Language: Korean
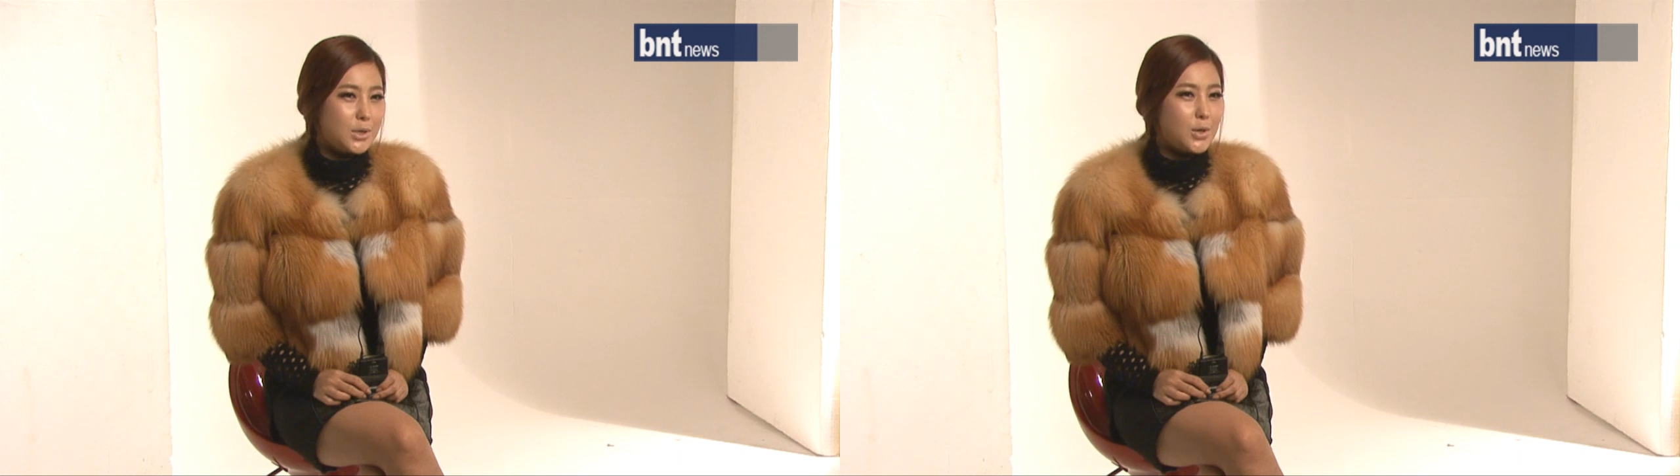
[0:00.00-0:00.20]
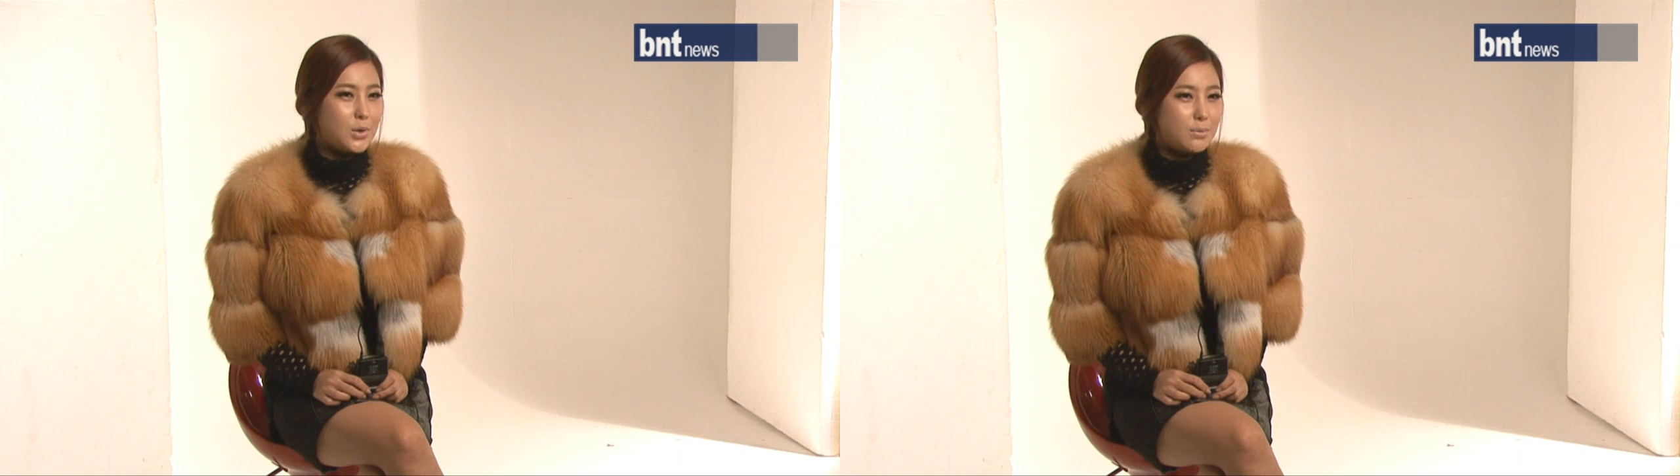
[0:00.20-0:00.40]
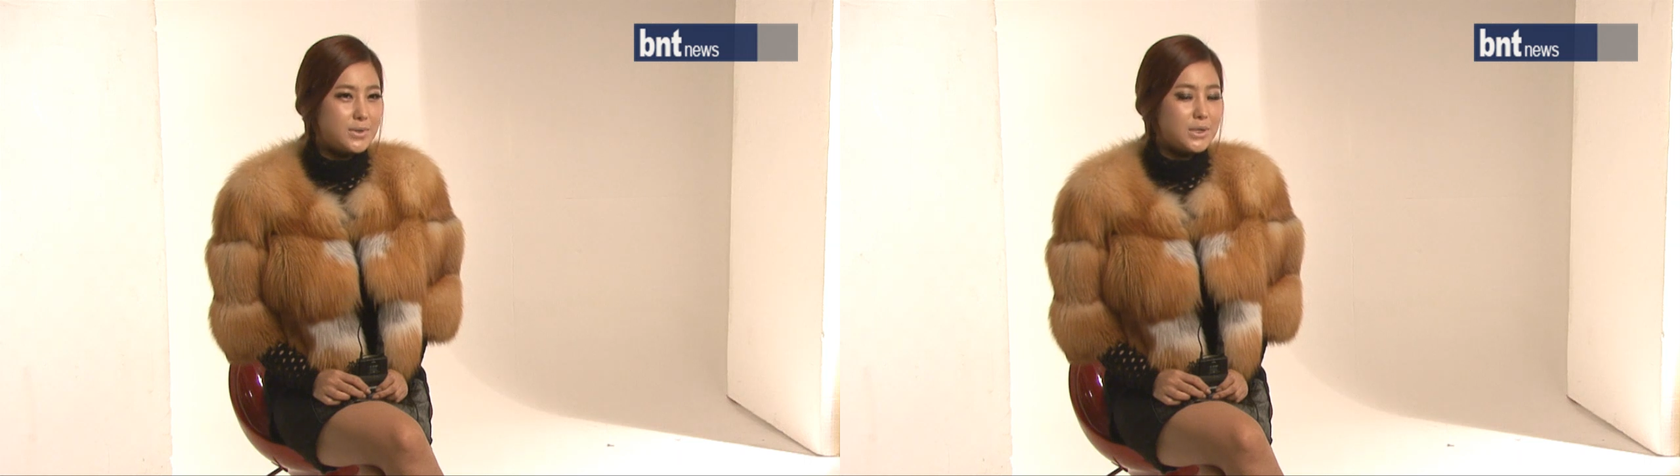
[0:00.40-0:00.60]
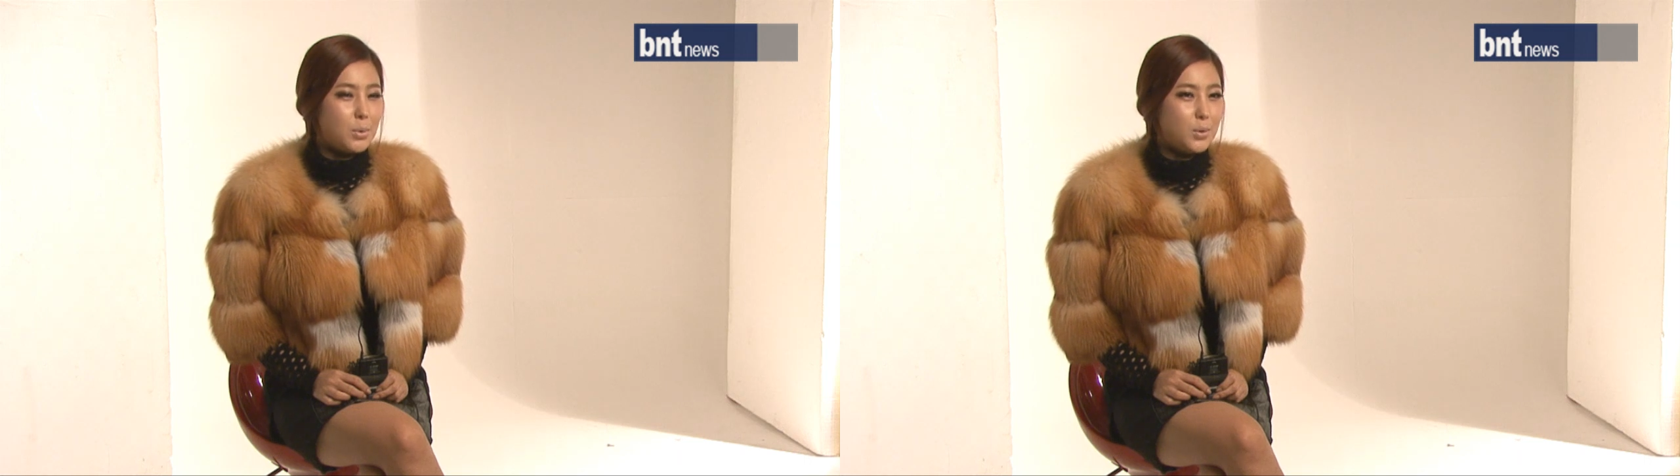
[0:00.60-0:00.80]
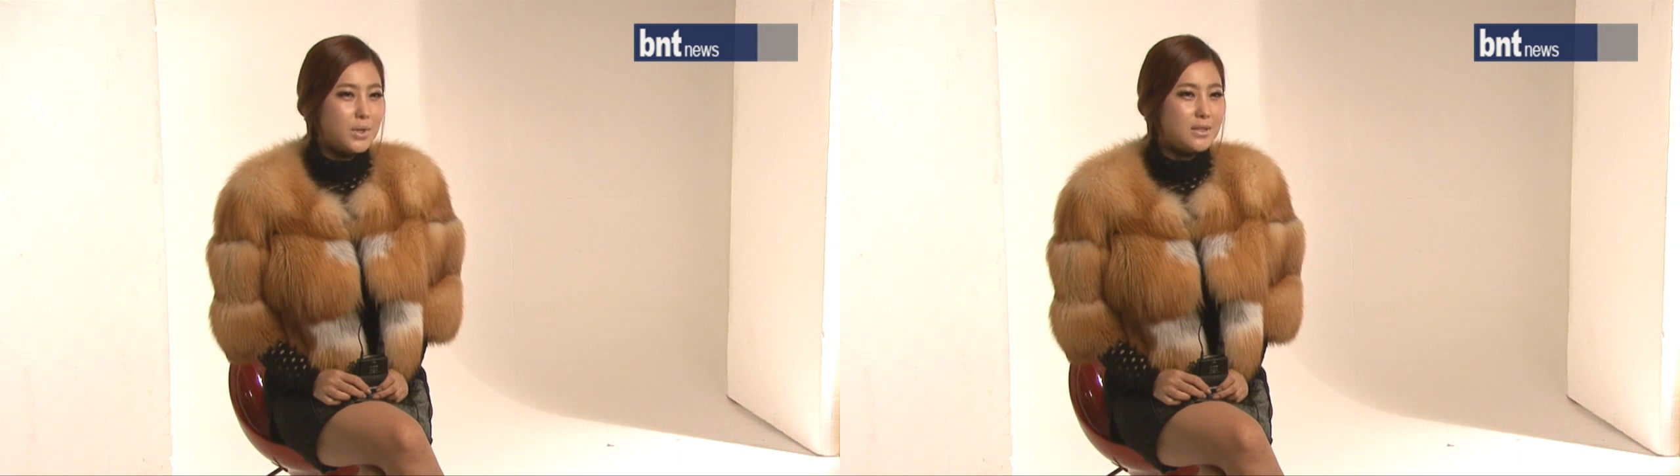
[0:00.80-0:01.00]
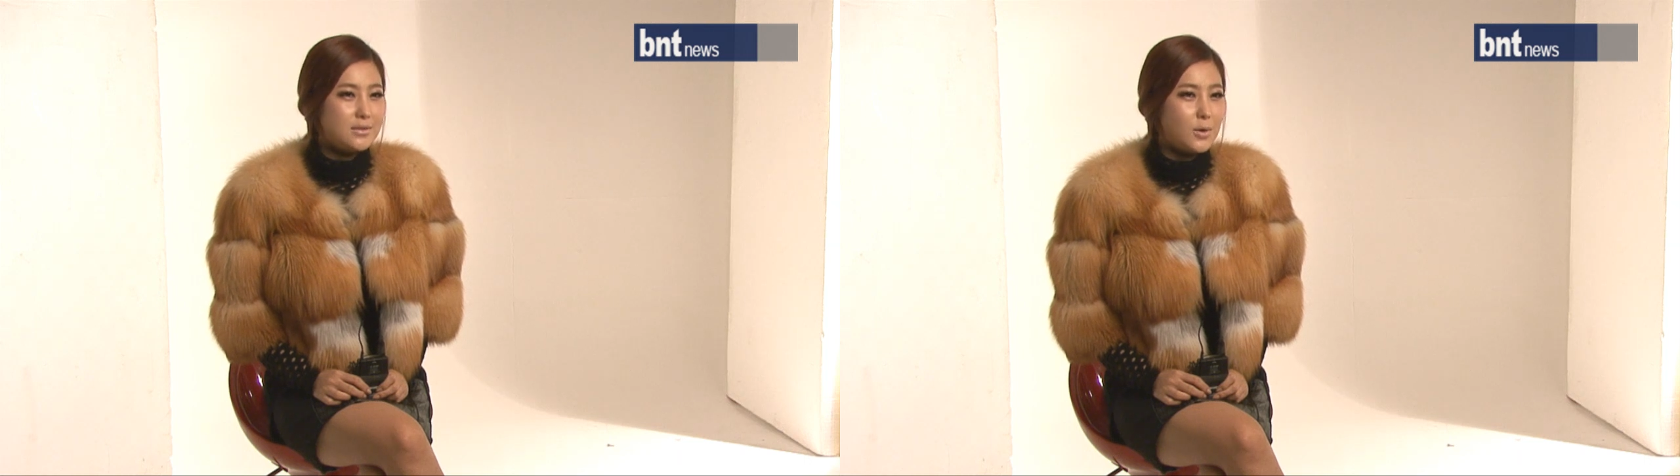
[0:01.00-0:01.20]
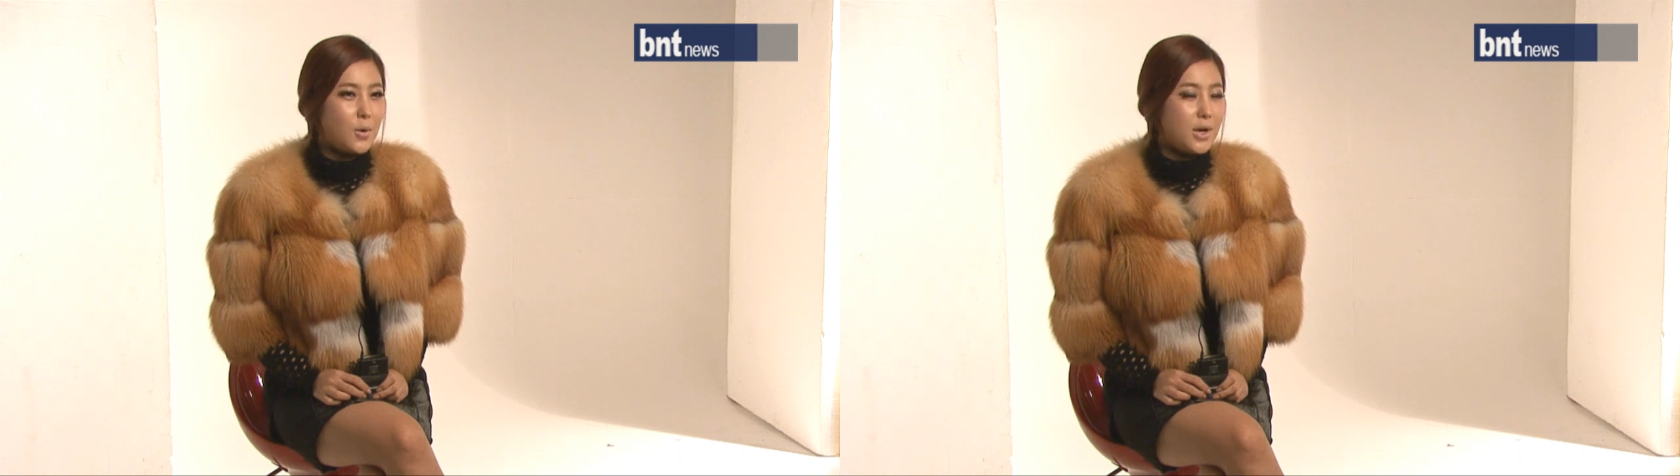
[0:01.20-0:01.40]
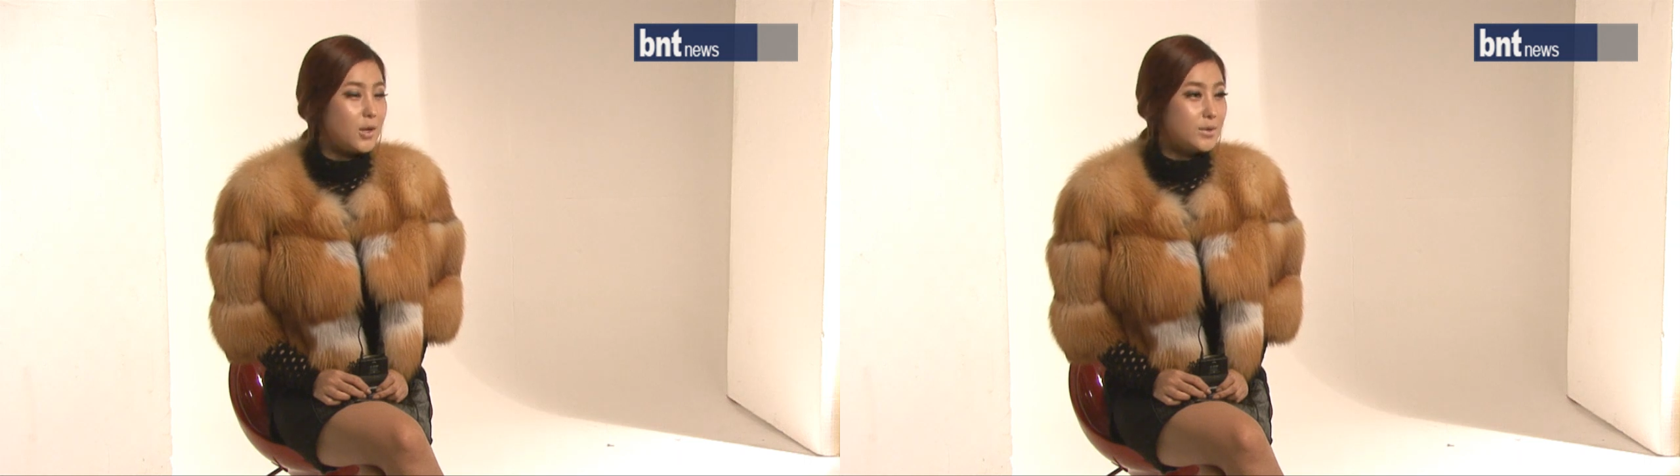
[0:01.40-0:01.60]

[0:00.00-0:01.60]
미련 없이 보내는 거에